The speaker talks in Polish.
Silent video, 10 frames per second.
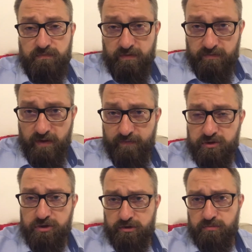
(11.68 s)

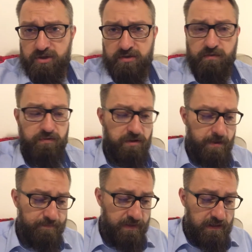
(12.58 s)
najważniejszym
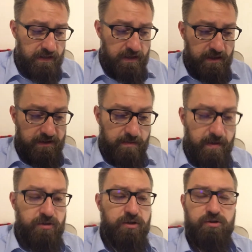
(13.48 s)
czasownikiem. Nie
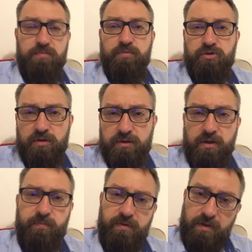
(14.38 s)
będziesz
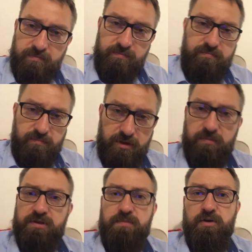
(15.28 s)
pożądał. Potem
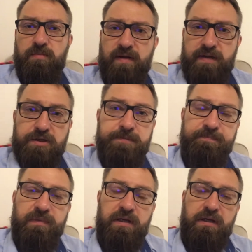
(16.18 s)
będziemy sobie omawiać,
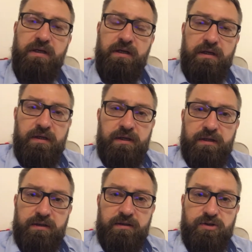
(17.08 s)

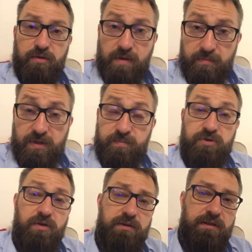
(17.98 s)
e, czego mamy nie
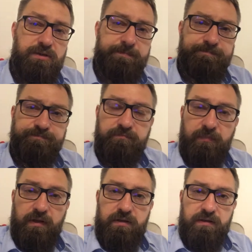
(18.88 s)
pożądać.
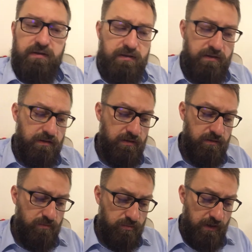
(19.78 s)

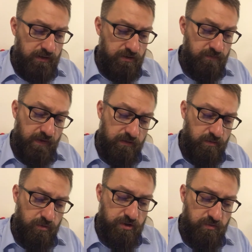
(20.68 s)
Tutaj też
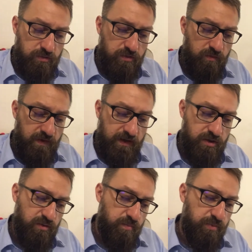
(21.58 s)
warto może zwrócić uwagę,
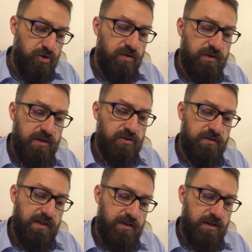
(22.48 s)
że to pożądać
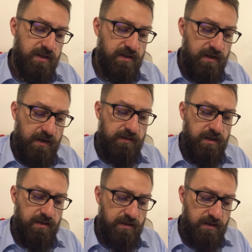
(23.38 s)
oznacza
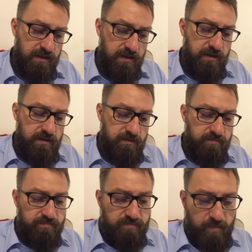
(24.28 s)
generalnie
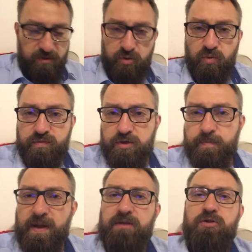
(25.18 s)
po prostu również
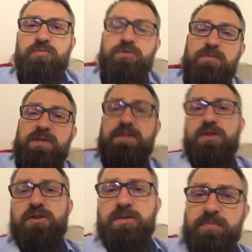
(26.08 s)
pragnąć, może mieć
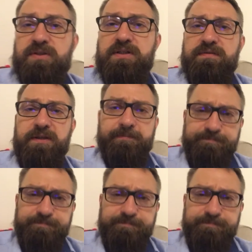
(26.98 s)
znaczenie pozytywne.